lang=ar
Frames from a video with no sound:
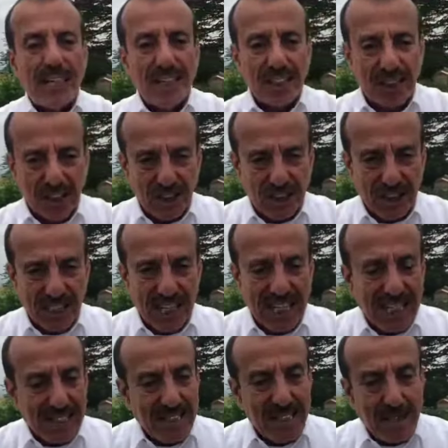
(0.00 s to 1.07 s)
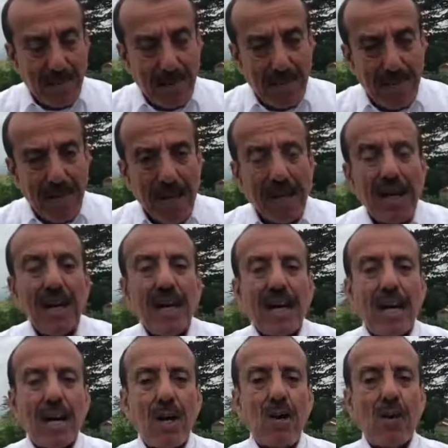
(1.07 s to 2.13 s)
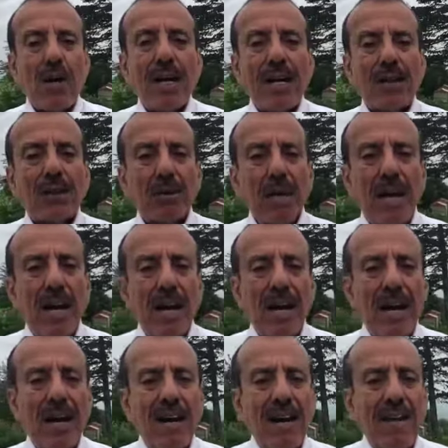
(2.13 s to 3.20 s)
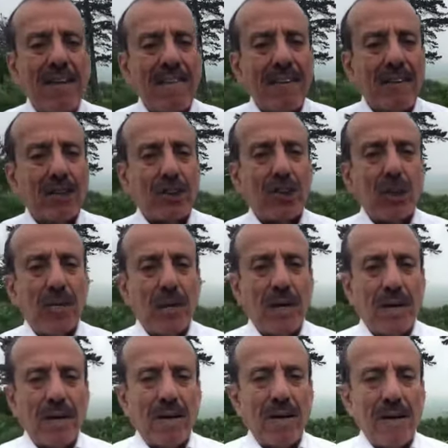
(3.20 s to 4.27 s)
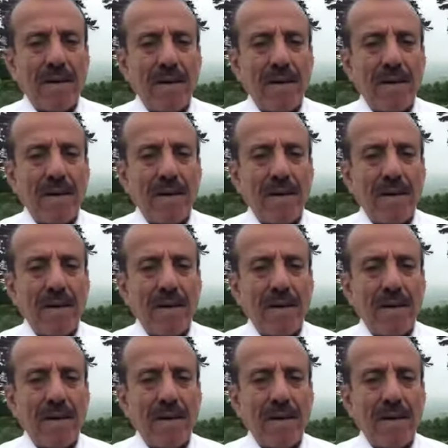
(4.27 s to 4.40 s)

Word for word: اي نتيجه لهذا السبب خلونا يا جماعه نجتمع